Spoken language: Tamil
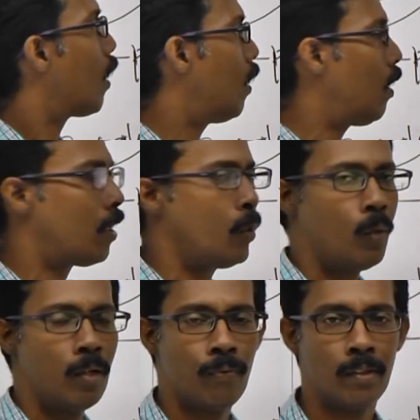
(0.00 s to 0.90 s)
கண்டக்டிவ்
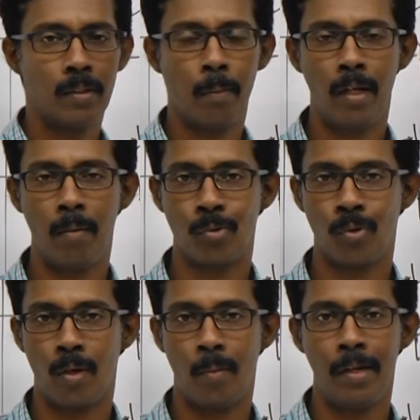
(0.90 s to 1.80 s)
டெஃப்னஸ் அப்படின்னு நம்ம
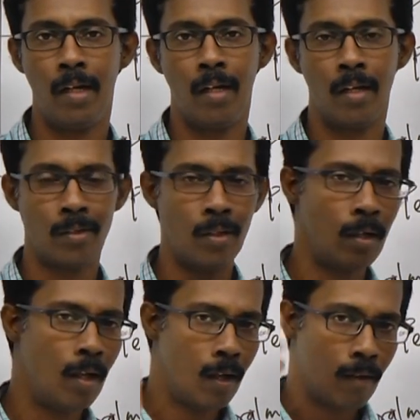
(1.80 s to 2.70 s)
சொல்கிறோம் அப்படின்னா என்ன அர்த்தம்
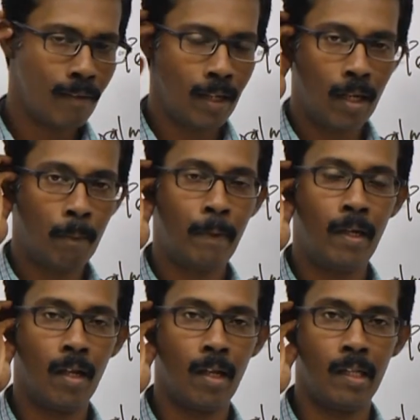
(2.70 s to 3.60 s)
வெளியில்
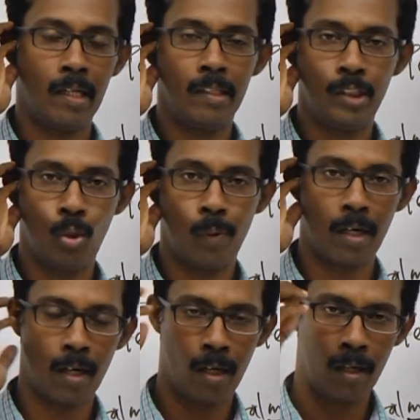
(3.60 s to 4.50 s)
பின்னால் ஏதாவது இஷ்யூவாக
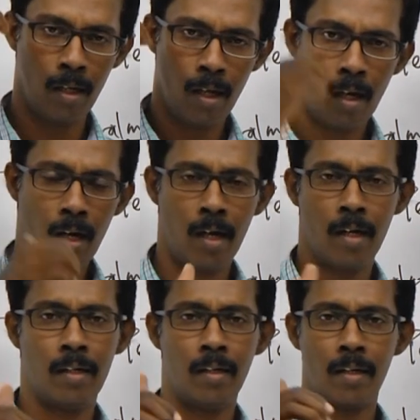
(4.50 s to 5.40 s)
இருக்கலாம்
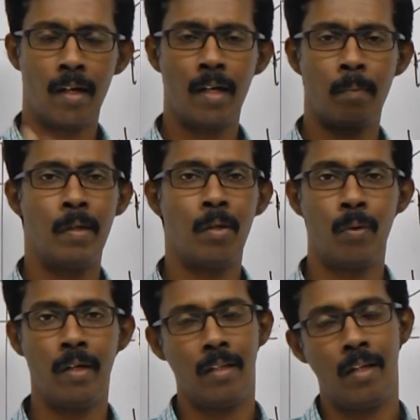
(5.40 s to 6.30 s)
கண்டக்ட்
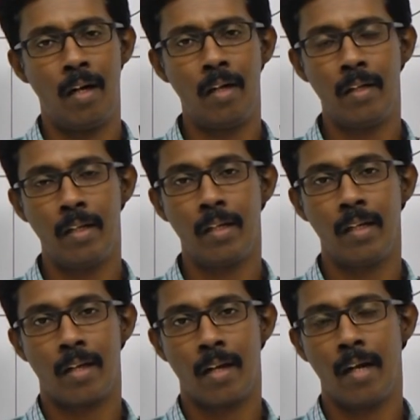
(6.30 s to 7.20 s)
பண்ணக்கூடிய அந்த ஆடிட்டரி
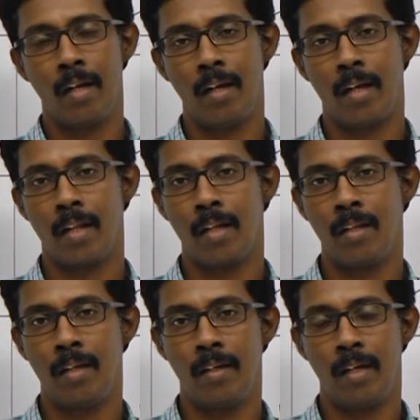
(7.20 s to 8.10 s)
கெனலில்
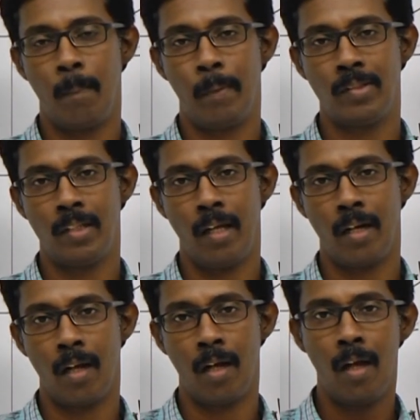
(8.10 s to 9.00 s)
ஏதாவது டெபாசிட்
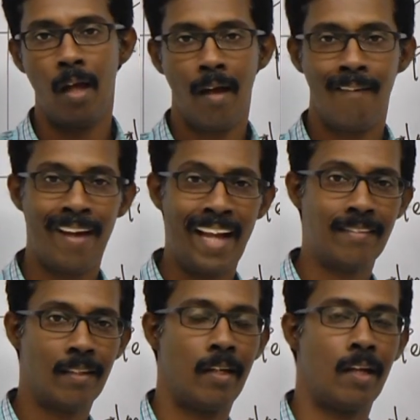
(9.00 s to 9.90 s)
ஆகிருக்கலாம்
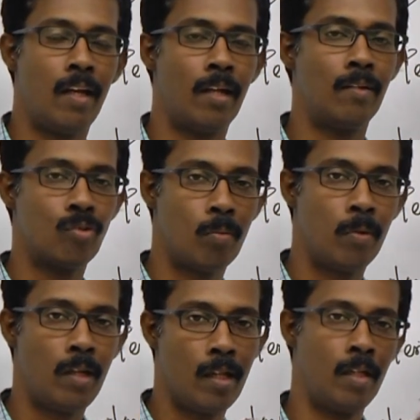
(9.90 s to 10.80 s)
வேக்ஸை நீங்கள் நான் ஏற்கனவே சொன்ன
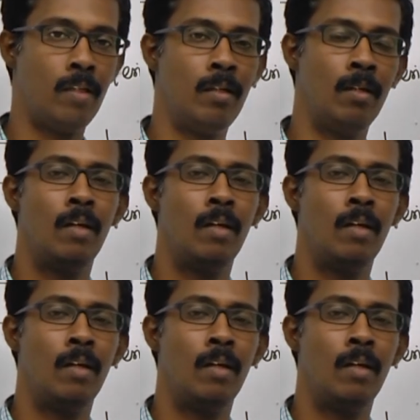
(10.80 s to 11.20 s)
மாதிரி ஏதாவது